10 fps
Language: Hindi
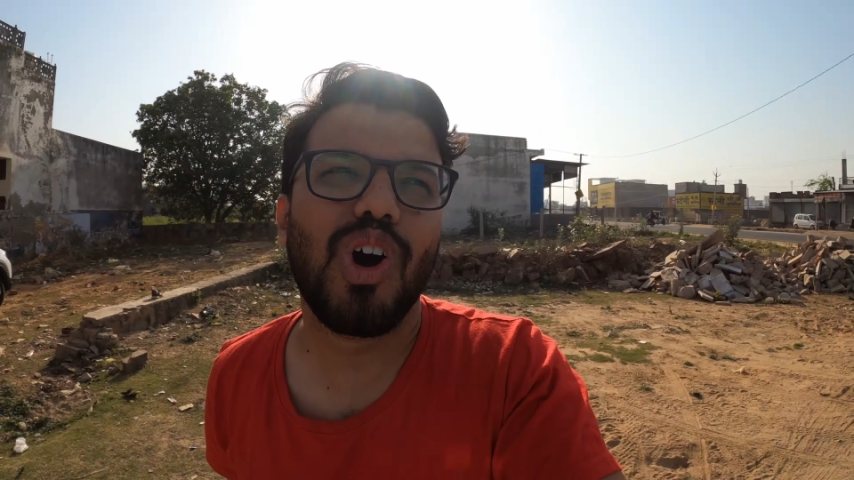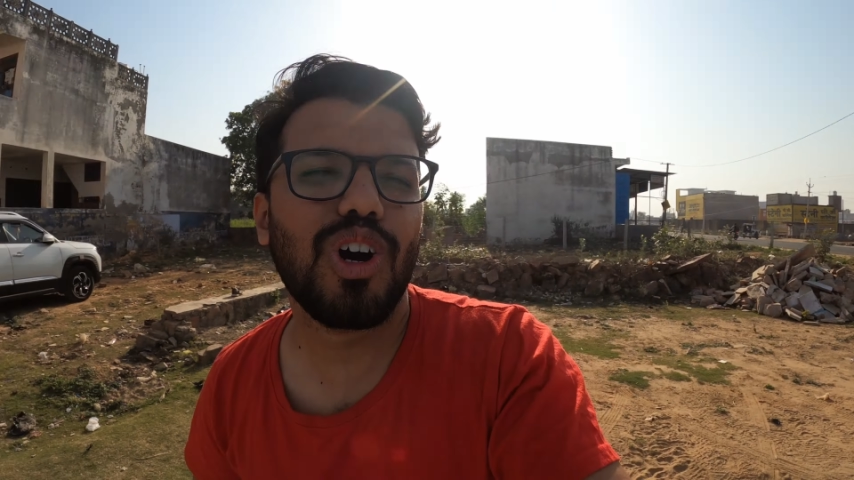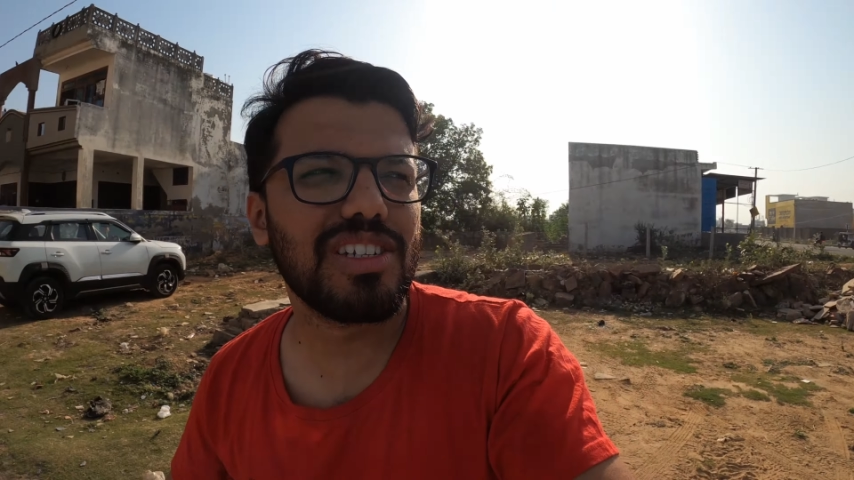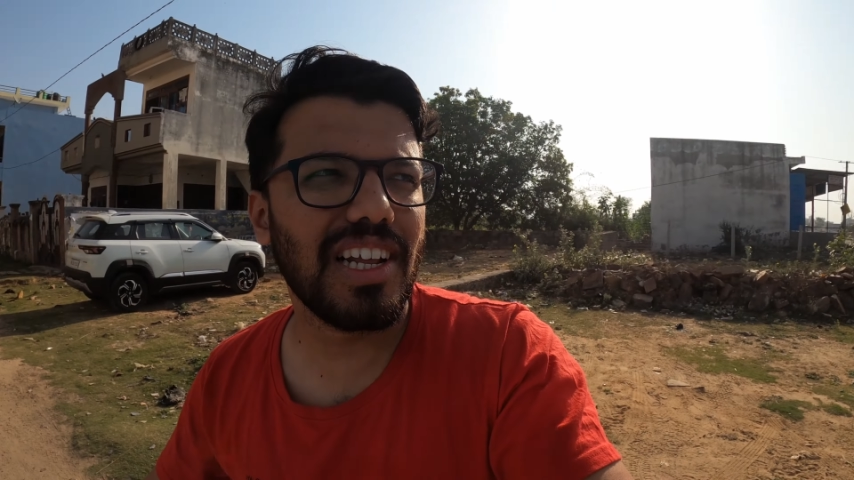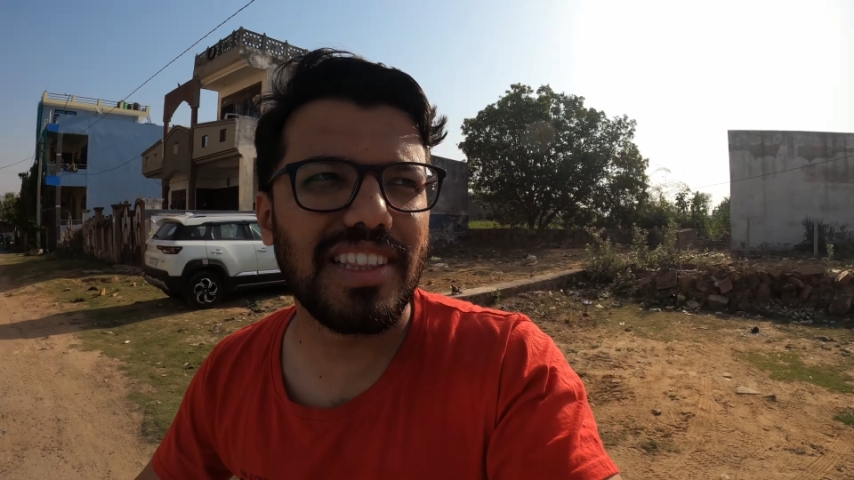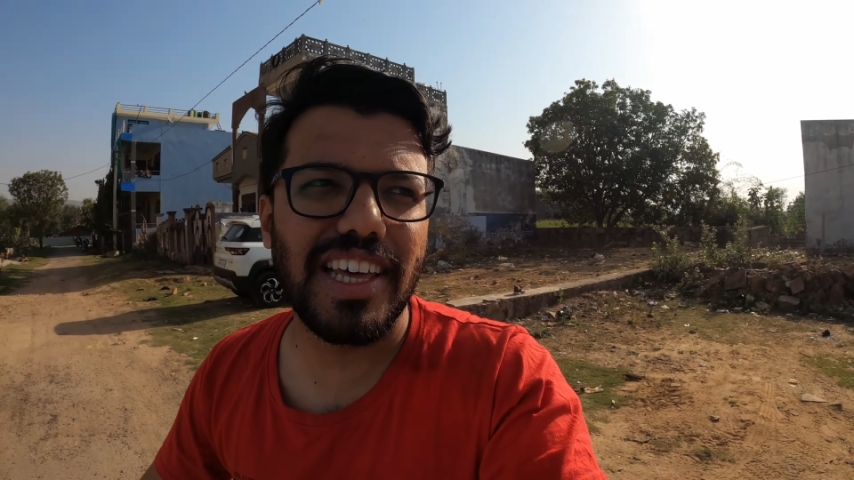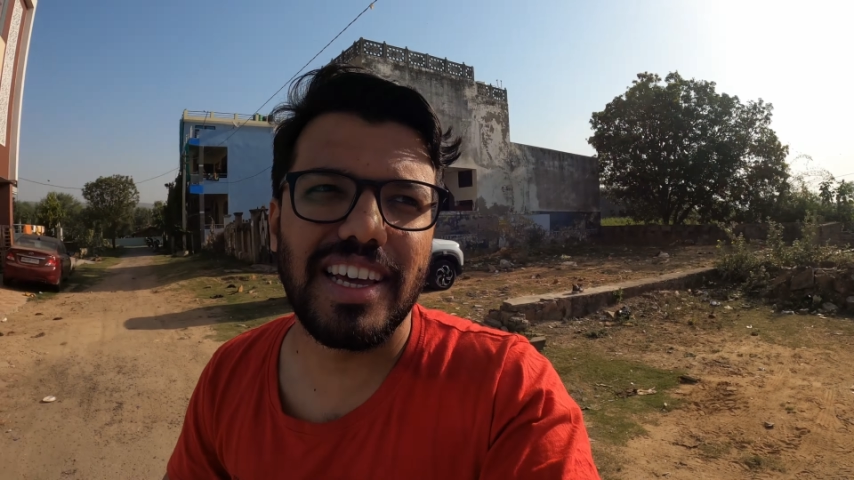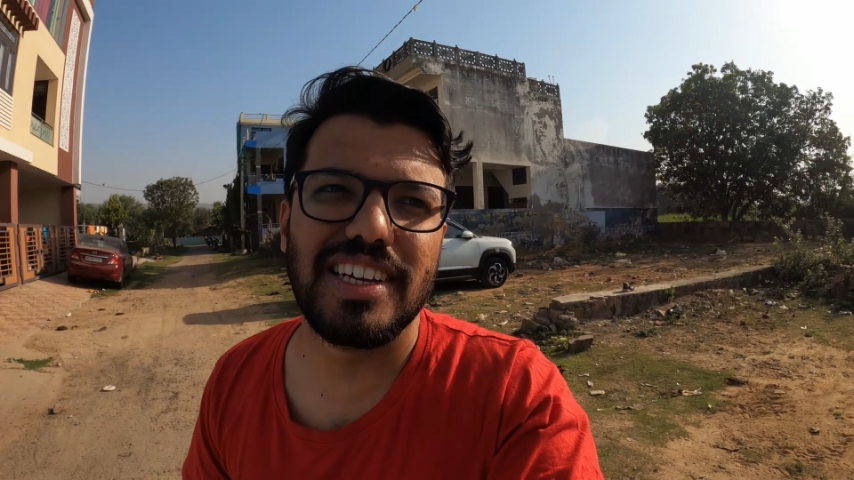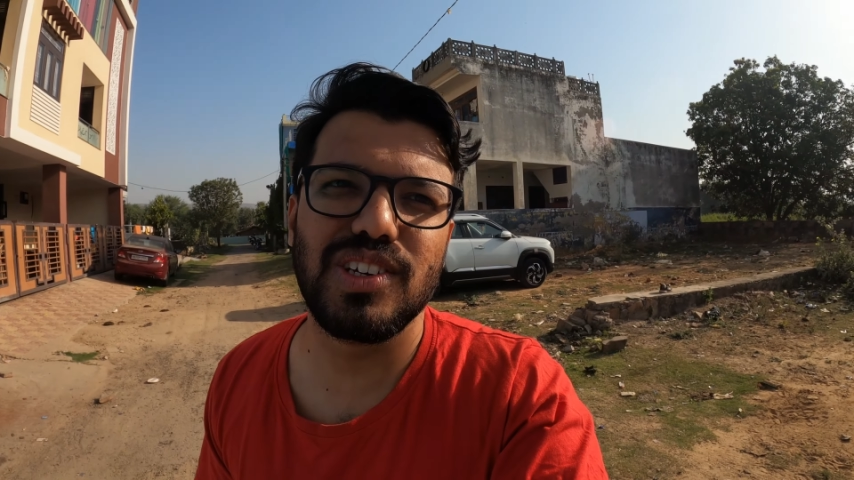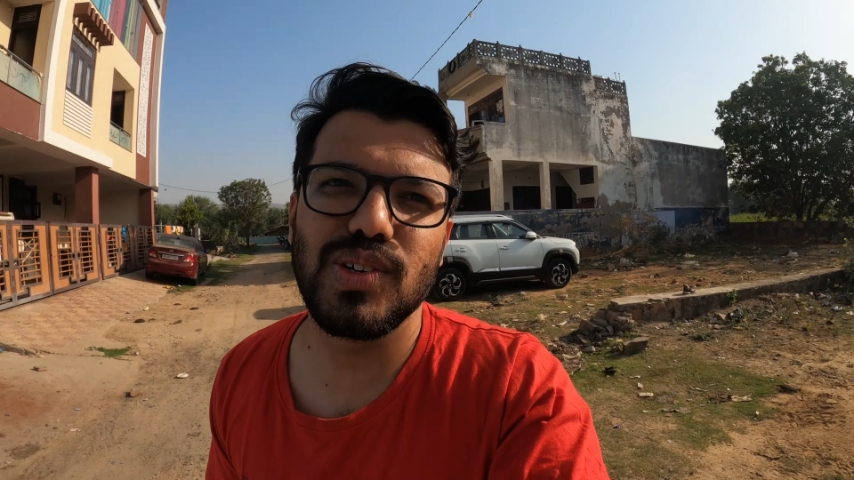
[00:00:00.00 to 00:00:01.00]
और चलते
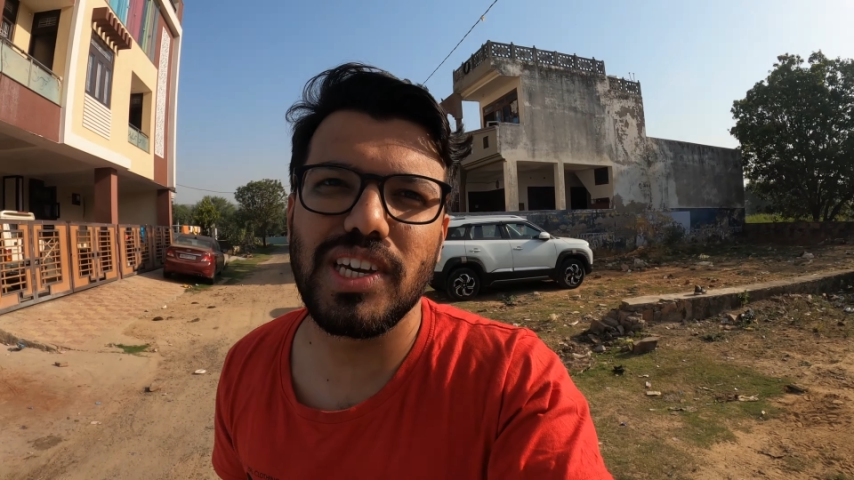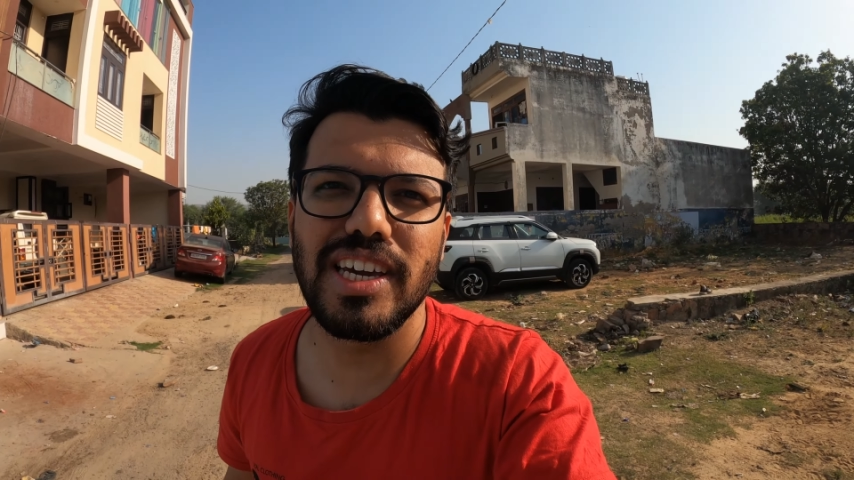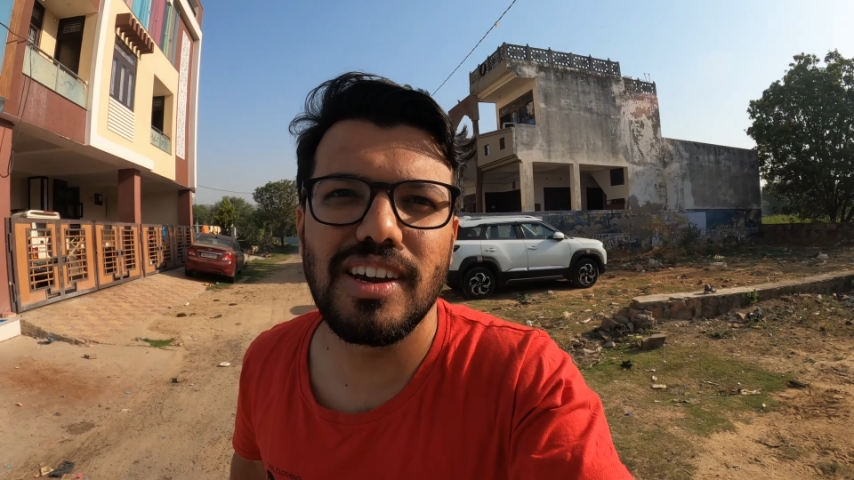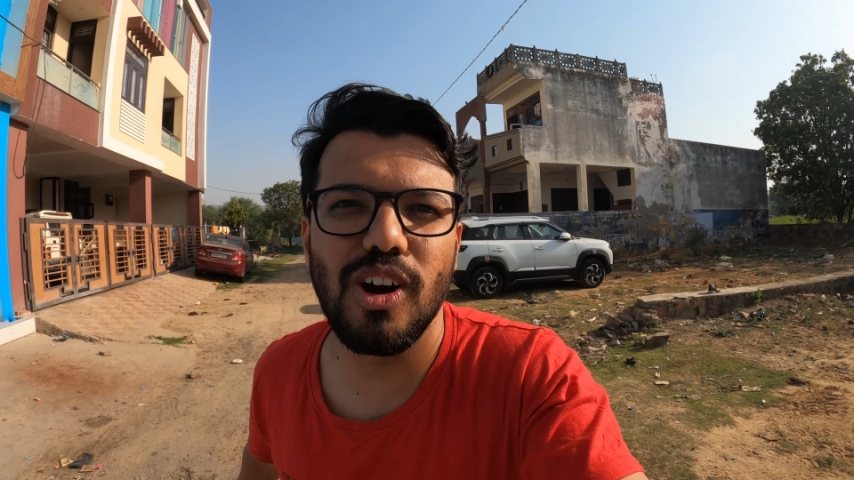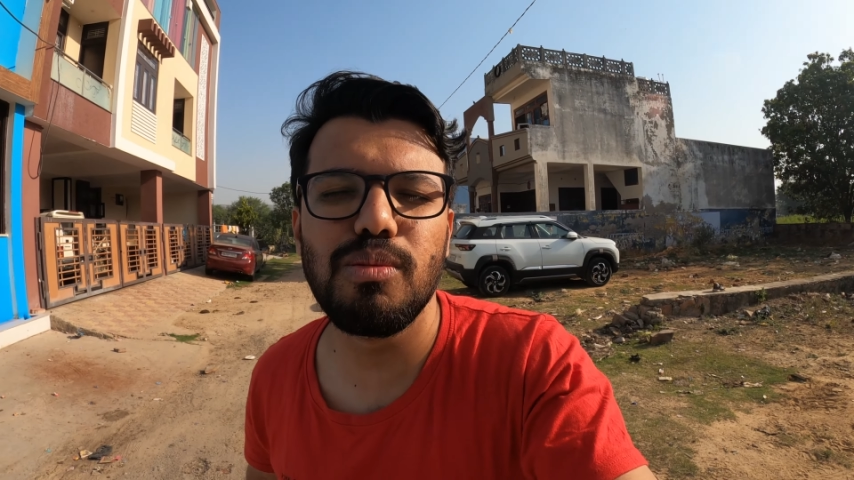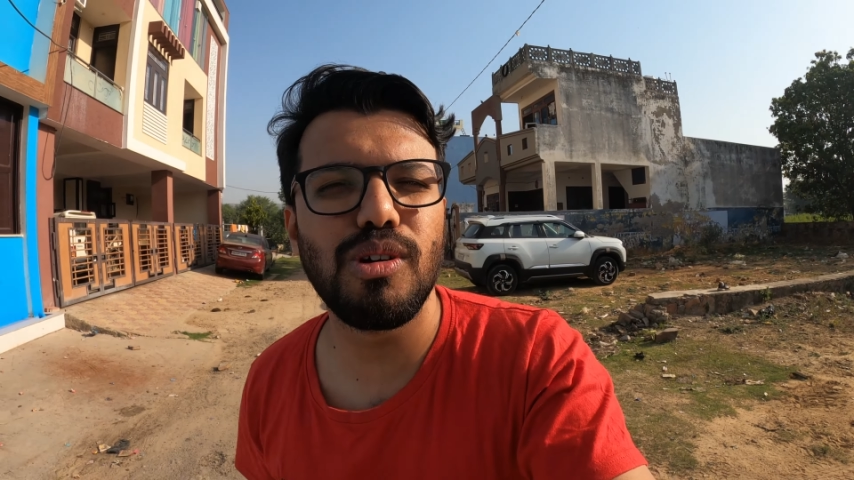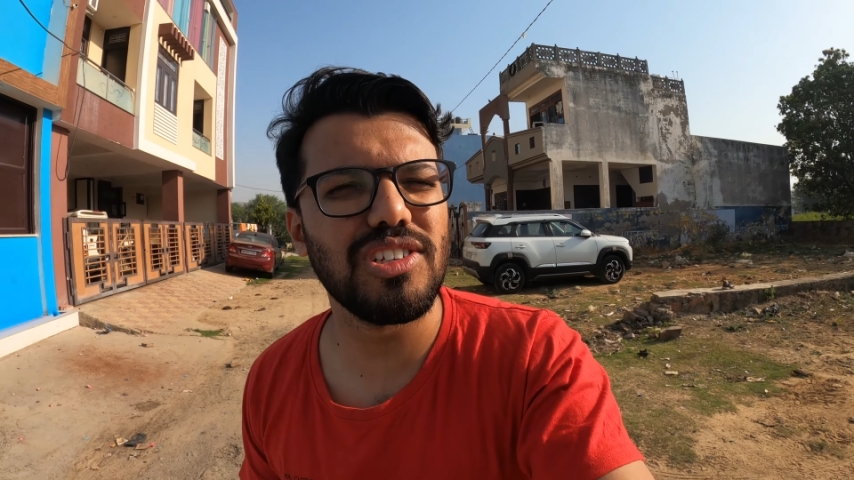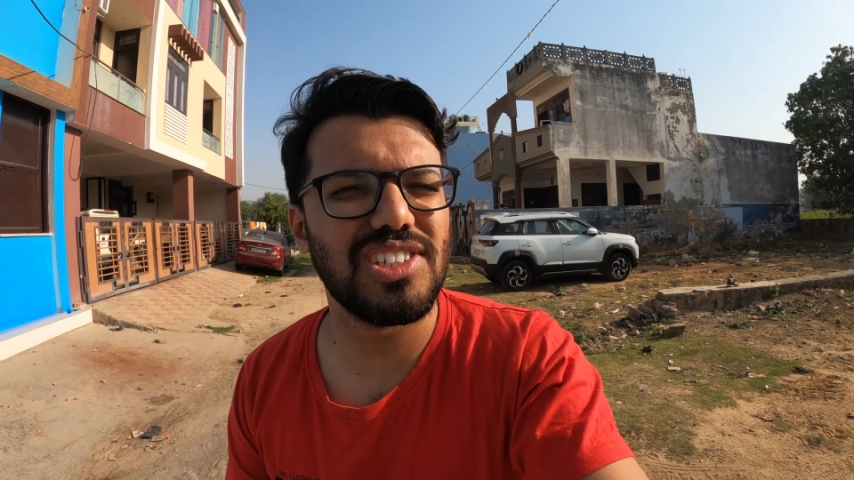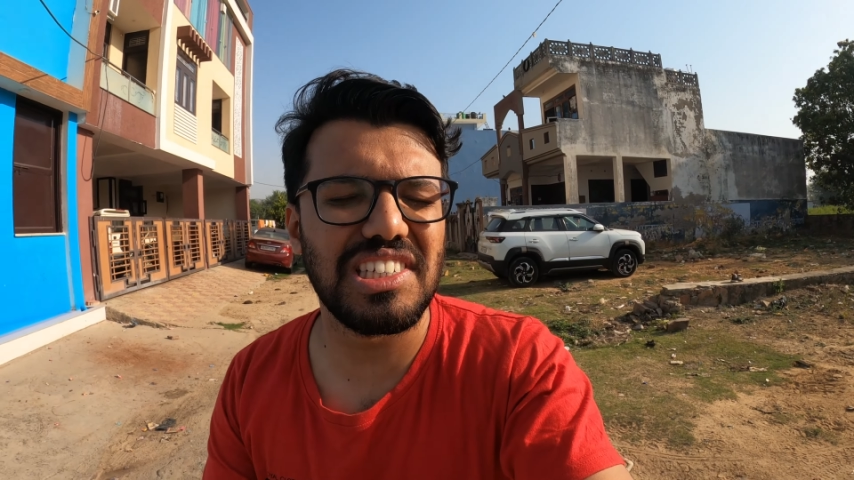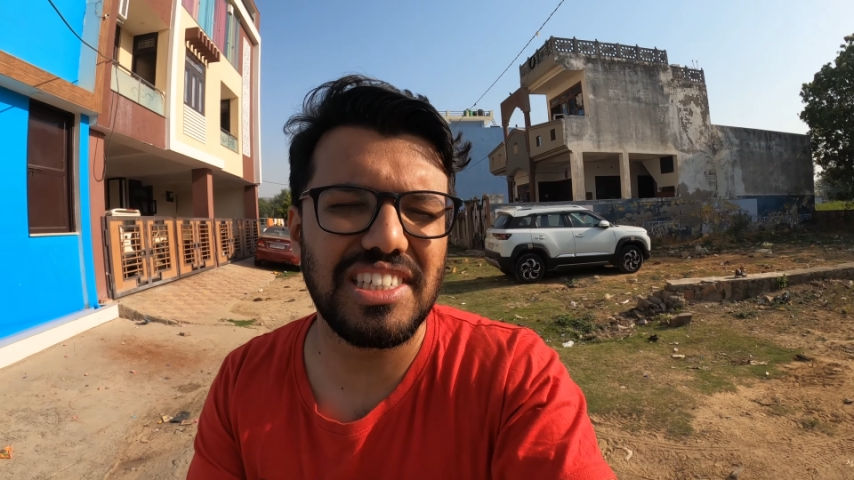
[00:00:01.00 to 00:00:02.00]
हैं क्योंकि
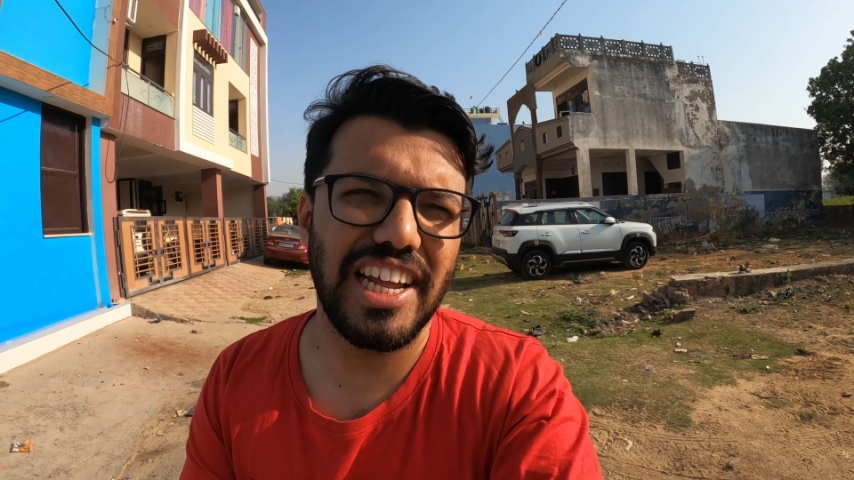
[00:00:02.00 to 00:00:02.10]
ऑलमोस्ट